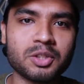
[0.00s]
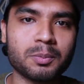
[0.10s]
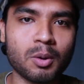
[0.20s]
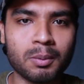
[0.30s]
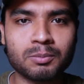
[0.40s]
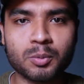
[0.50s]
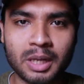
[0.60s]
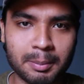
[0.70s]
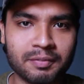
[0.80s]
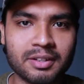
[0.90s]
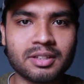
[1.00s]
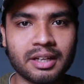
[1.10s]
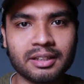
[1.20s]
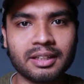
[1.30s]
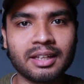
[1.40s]
मेजर प्रॉब्लम जो मैंने भी फेस
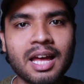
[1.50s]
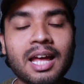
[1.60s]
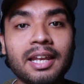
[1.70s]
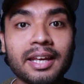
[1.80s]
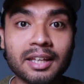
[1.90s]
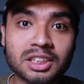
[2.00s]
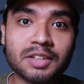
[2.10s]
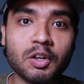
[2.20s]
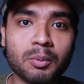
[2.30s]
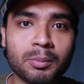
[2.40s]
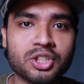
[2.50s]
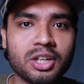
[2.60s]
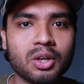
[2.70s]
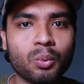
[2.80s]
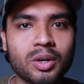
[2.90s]
करी थी लेकिन आज की वीडियो में मैं
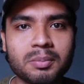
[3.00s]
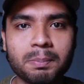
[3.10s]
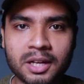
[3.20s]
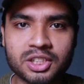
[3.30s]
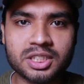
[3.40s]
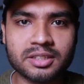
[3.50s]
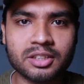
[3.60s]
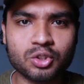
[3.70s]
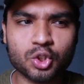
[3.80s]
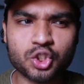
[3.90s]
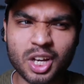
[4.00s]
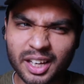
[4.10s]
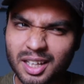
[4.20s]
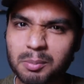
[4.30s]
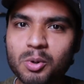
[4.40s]
शेयर करूंगा ऐसी पांच चीज़ें जो
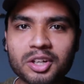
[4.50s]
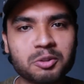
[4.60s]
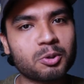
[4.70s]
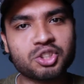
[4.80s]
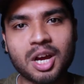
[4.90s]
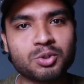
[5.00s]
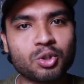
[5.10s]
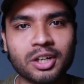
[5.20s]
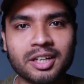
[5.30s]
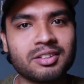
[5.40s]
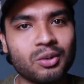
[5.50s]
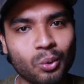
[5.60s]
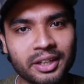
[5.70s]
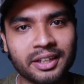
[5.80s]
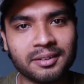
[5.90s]
शायद आपको क्रिस्प और शार्प शॉट लेने से
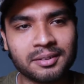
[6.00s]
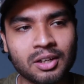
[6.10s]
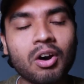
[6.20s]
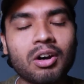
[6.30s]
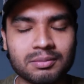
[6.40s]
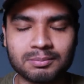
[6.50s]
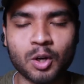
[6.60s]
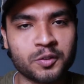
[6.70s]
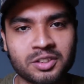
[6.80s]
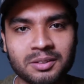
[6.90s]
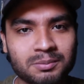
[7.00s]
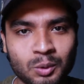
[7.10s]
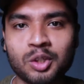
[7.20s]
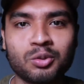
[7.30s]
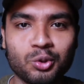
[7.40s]
रोक रही हैं और ऑब्वियसली
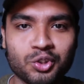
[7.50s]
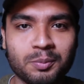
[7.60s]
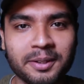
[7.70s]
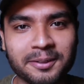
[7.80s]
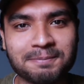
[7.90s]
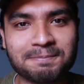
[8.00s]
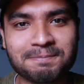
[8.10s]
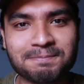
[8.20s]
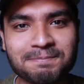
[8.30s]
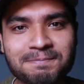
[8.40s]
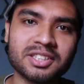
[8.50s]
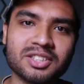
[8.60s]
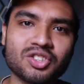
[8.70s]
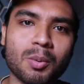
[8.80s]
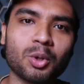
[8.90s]
उनका सोल्यूशन भी तो सबसे पहली
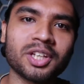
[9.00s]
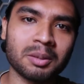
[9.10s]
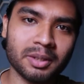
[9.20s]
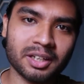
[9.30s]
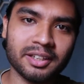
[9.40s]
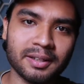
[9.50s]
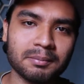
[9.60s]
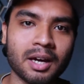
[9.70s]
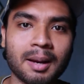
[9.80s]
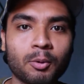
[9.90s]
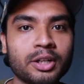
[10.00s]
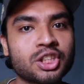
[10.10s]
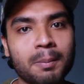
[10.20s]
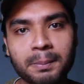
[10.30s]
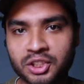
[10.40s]
चीज़ जो आपको ध्यान में रखनी है अगर आपको एक
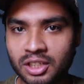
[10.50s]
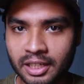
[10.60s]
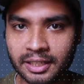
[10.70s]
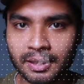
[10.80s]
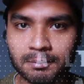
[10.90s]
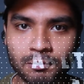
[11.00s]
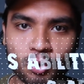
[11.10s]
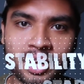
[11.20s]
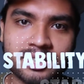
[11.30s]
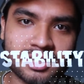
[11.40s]
शार्प पिक्चर लेनी है वो है